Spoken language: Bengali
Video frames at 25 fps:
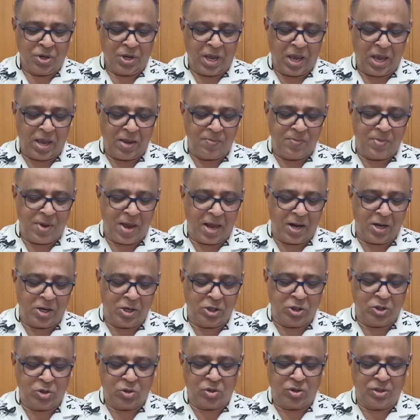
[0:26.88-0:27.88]
এই
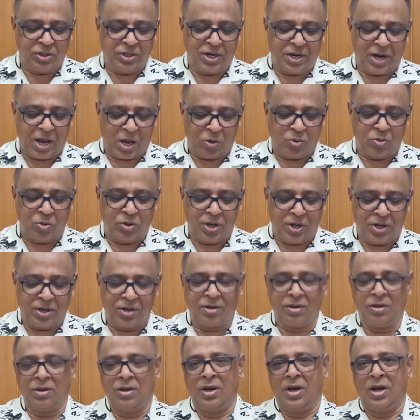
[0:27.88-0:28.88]
বিয়াল্লিশ জন যে নাগরিক
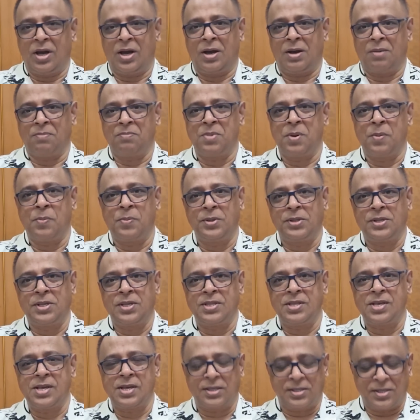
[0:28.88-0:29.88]
বিবৃতি
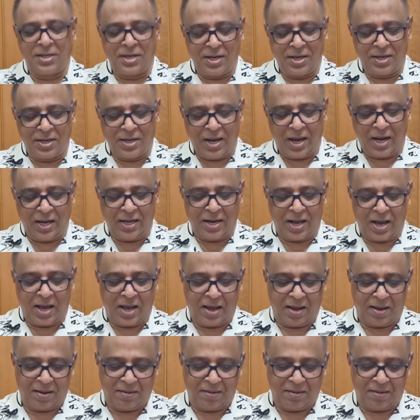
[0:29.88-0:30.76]
দিয়েছে এটা